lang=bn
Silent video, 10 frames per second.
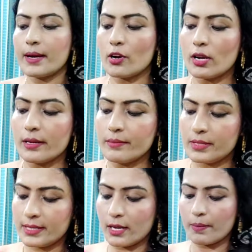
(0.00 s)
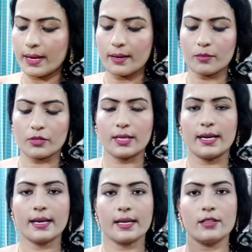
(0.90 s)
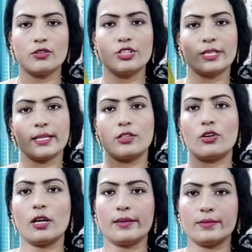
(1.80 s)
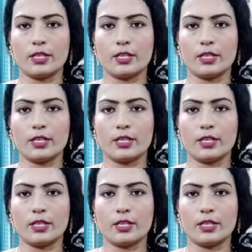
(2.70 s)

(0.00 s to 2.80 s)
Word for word: এবার অলিভ জলপাইয়ের মধ্যে এটা কিন্তু সেদ্ধ অলিভ